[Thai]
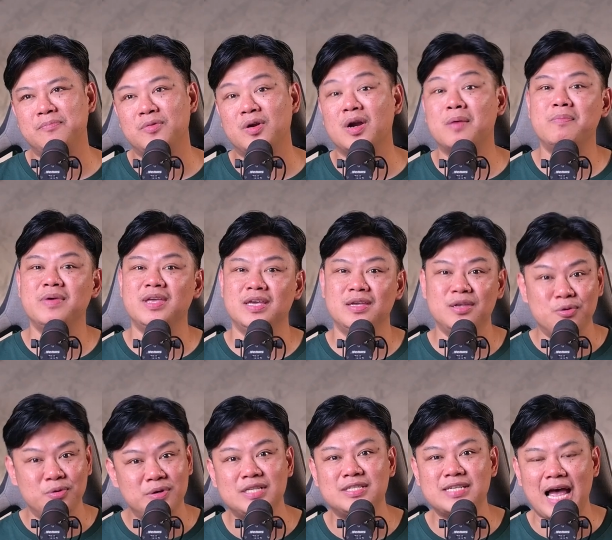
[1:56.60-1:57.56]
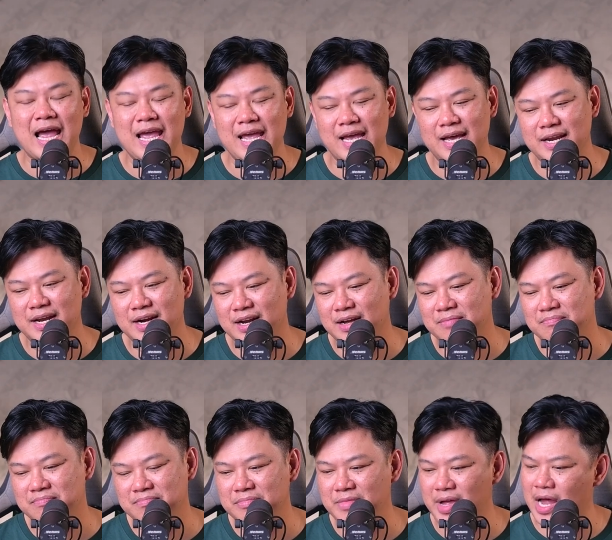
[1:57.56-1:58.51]
กระบี่อยู่ที่ใจนะครับ
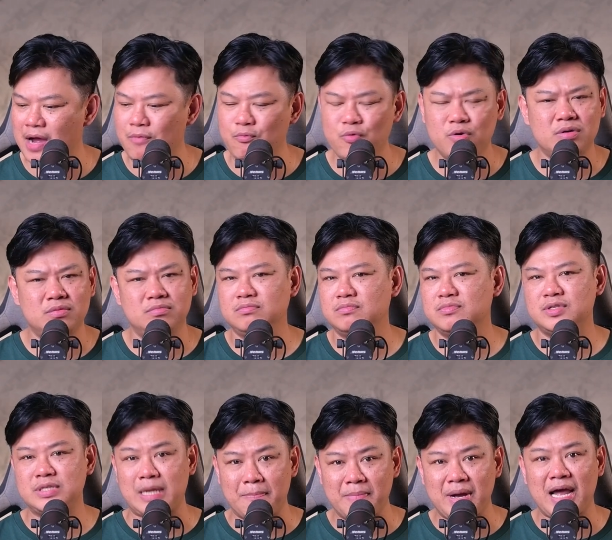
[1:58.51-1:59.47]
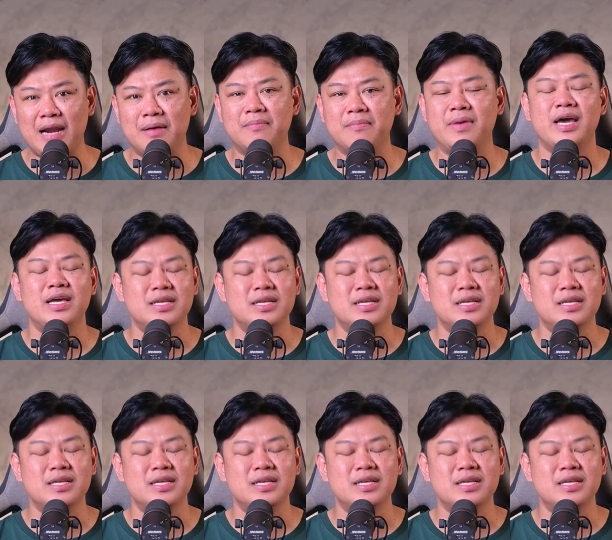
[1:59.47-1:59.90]
อาวุธสำคัญไหม